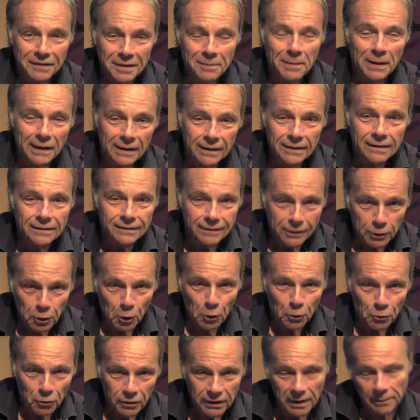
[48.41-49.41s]
démarrer cette
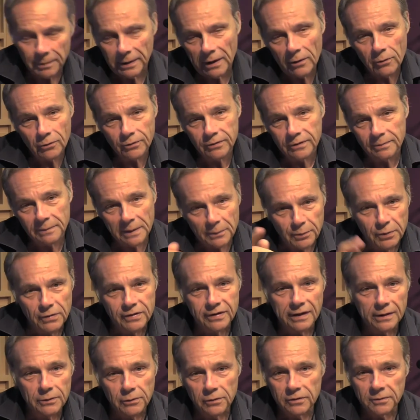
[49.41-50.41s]
rando Cap 48. Mais plus
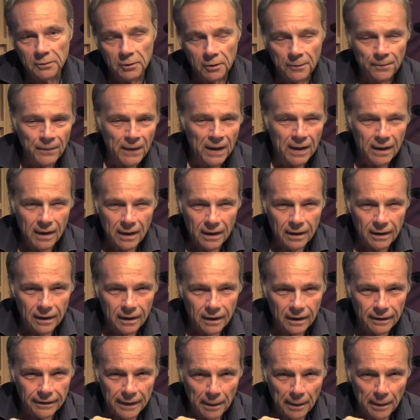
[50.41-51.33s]
sérieusement, il